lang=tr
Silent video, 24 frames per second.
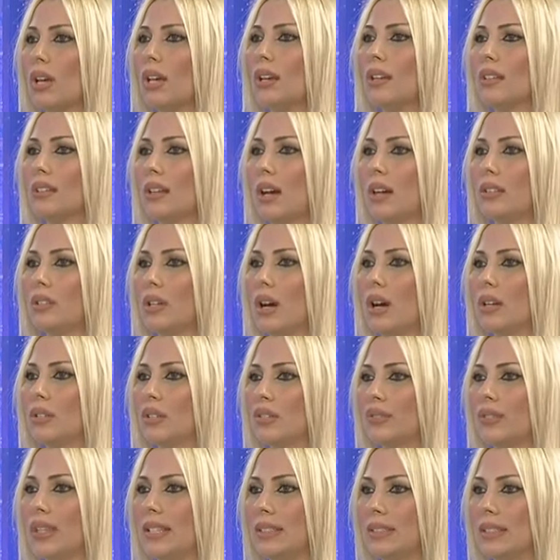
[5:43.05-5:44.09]

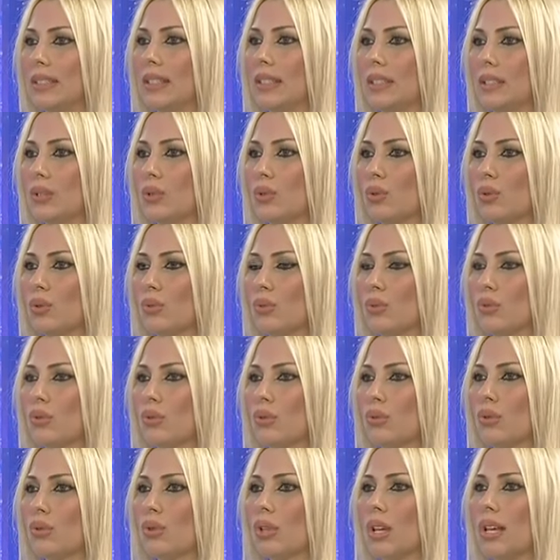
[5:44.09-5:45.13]
Radyoaktif etkilerin
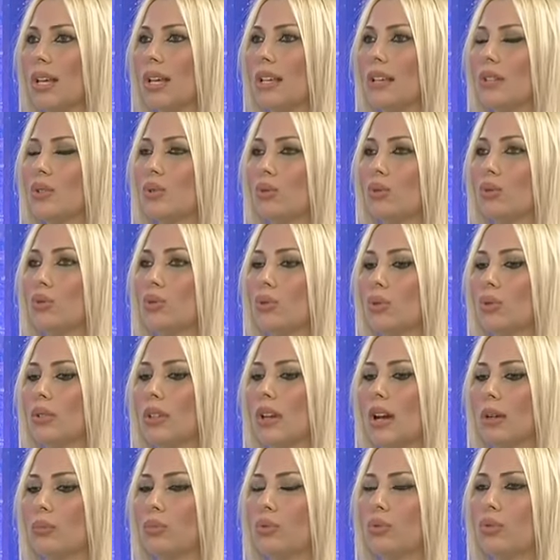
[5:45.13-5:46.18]
sonucudur. Sonuç
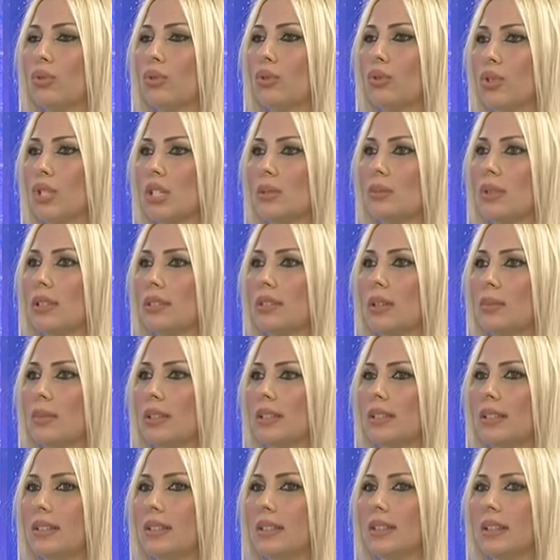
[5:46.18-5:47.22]
olarak bu Fukushima'da
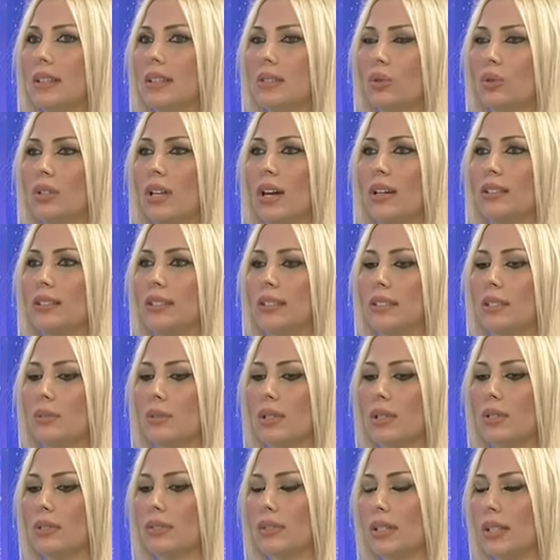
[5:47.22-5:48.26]
meydana gelen olayda da
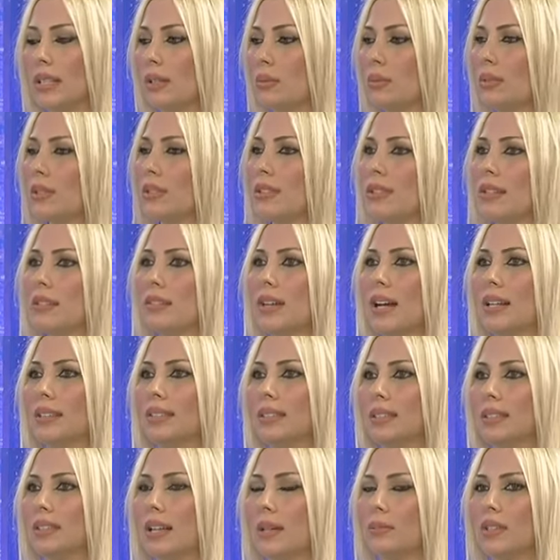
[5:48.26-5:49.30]
bakın biraz evvel
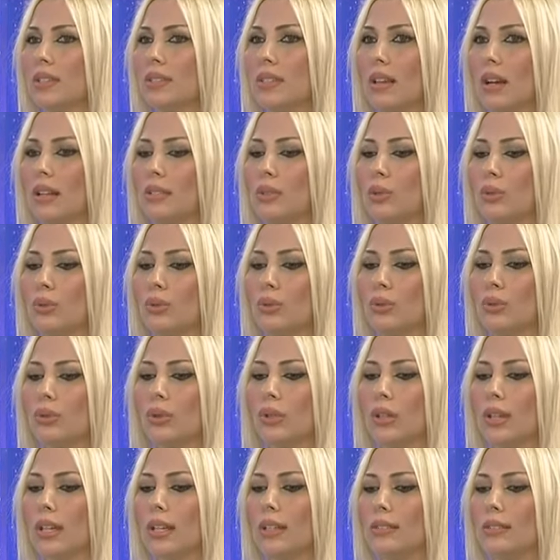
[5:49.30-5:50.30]
Didem detaylı okudu.